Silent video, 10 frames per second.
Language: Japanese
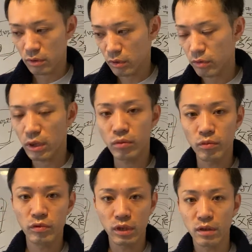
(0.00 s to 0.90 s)
言ったと思
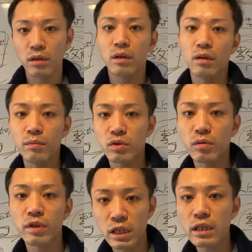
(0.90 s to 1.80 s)
うんでそれ
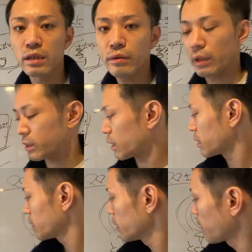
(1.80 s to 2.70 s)
を聞いてくださ
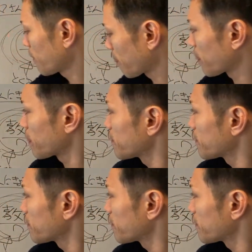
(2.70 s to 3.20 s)
い。うん、